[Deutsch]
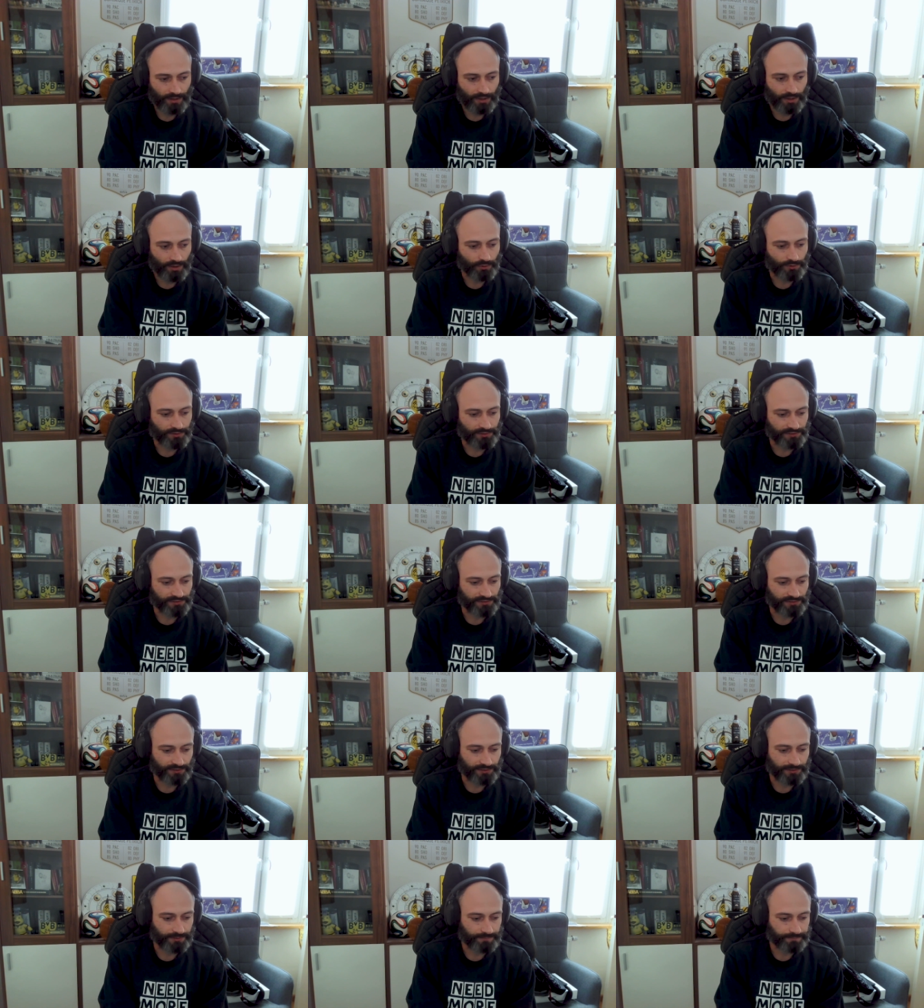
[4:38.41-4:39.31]
Und
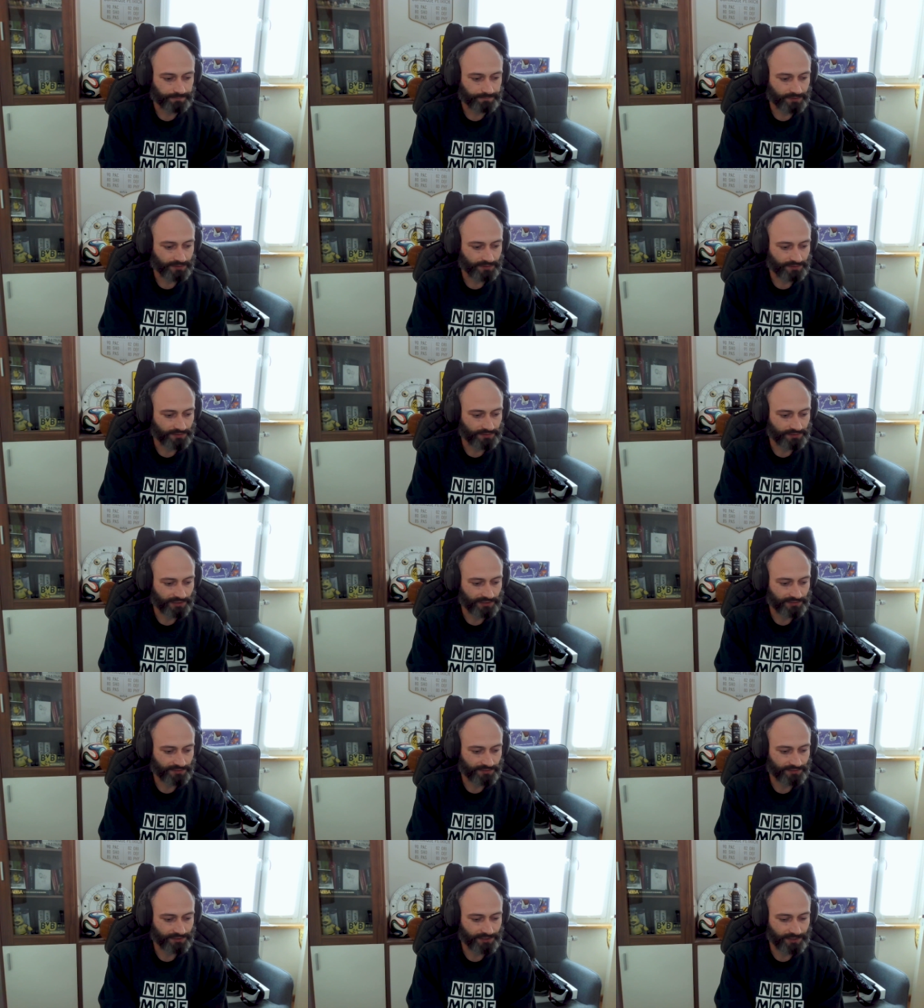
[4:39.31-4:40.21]
diese, dieses
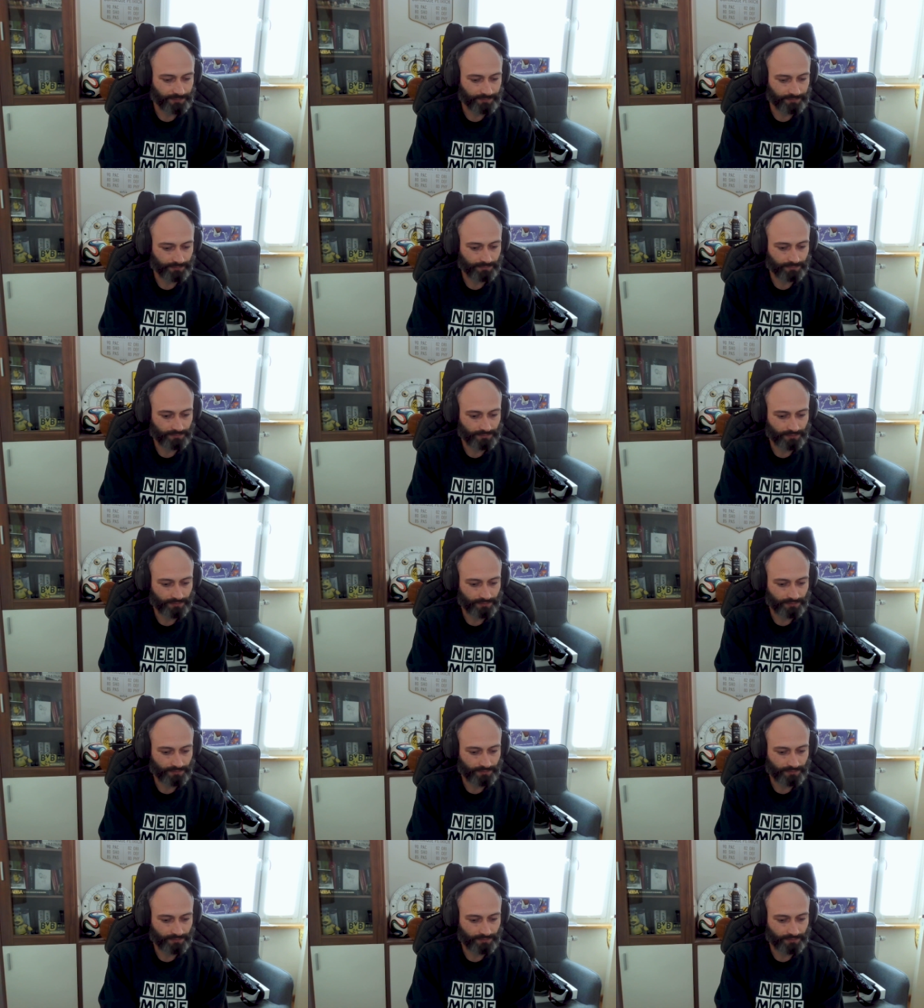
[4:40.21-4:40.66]
Testteam,